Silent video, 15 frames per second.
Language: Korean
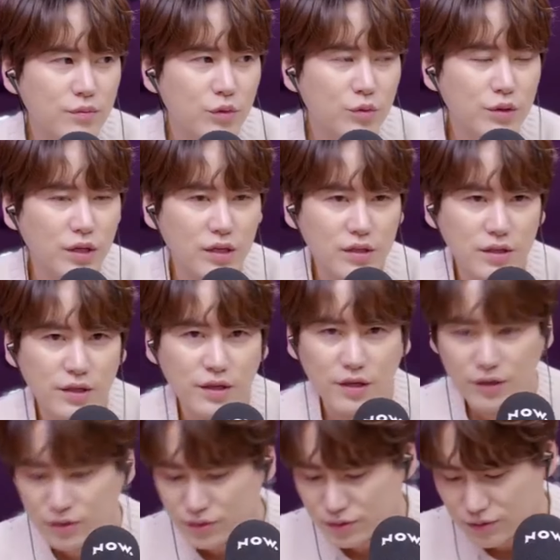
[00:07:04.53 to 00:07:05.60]
몸을
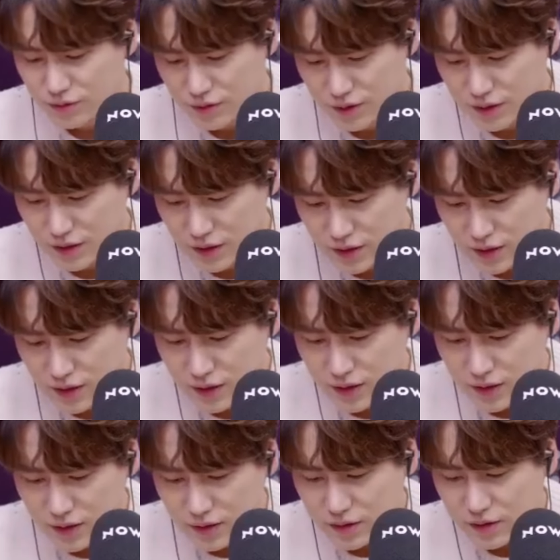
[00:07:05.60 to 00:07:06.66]
따뜻하게 하려고.
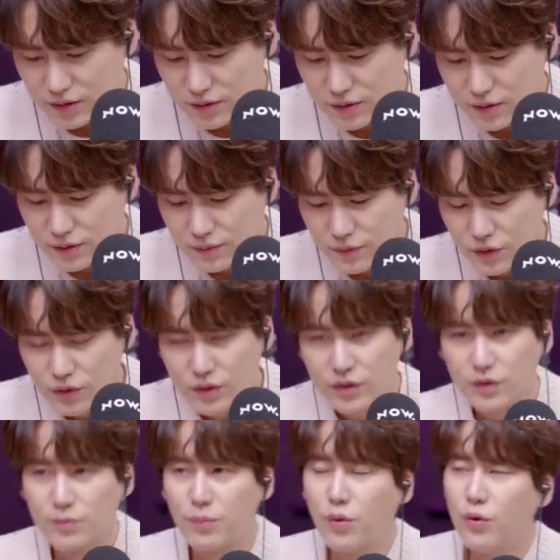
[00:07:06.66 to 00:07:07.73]
그래서
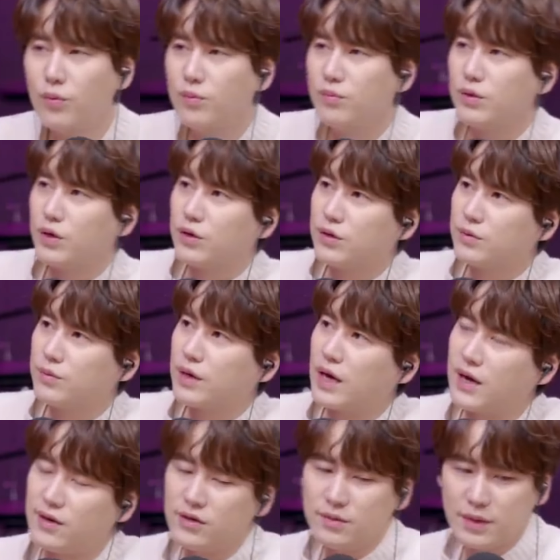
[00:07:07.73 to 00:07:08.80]
저는 봄,
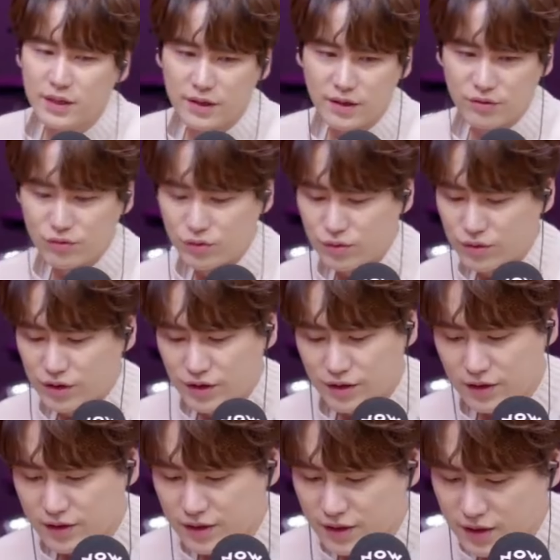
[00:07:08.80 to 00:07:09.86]
여름, 가을만 딱 운동을
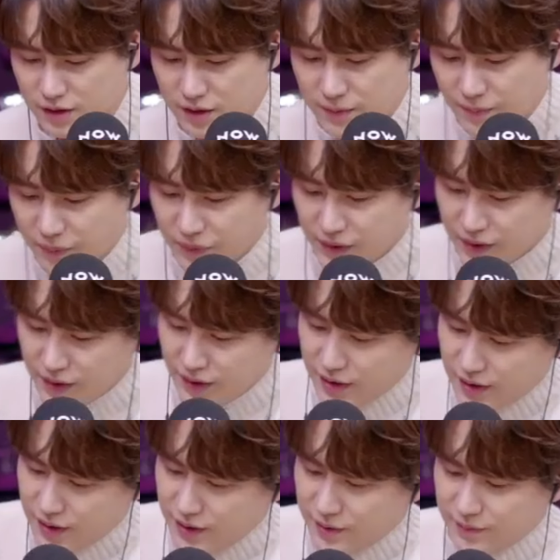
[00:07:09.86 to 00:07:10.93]
하는데
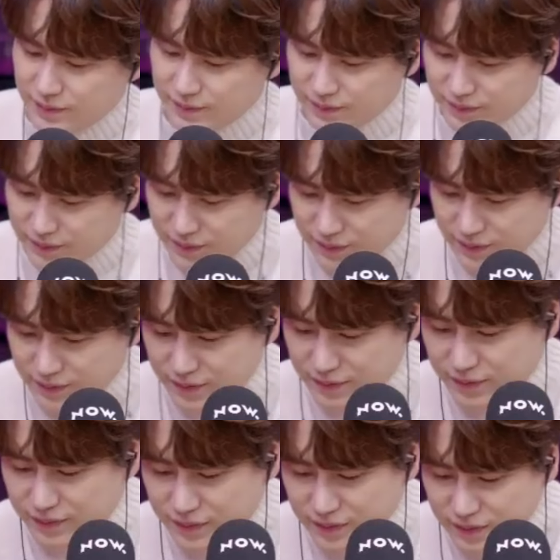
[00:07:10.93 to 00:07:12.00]
음,
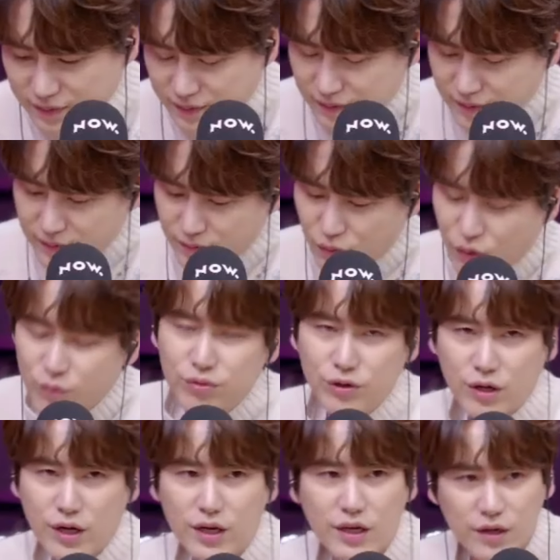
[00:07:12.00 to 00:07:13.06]

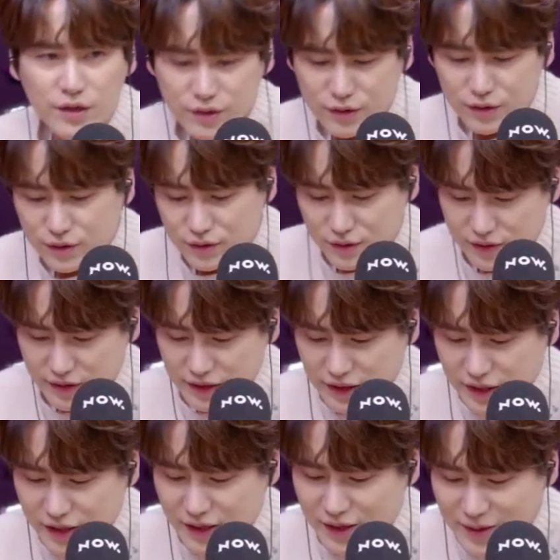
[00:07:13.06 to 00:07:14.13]
봄부터 할게요.
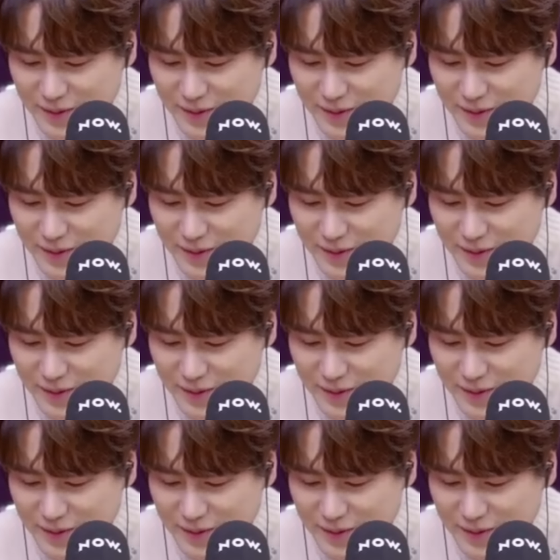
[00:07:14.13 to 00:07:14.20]
네.